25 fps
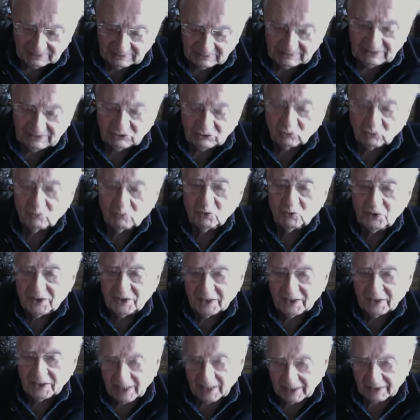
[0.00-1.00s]
di
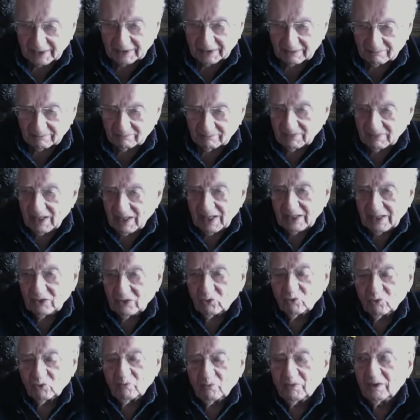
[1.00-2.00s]
comunicare. Mai
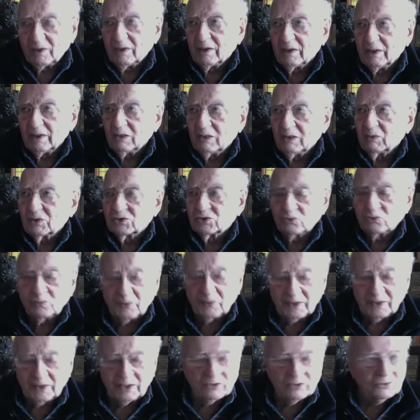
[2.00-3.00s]
come in questo
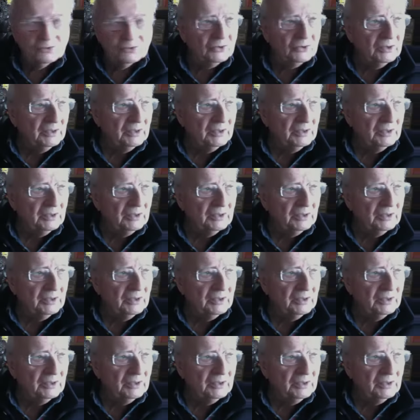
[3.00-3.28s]
periodo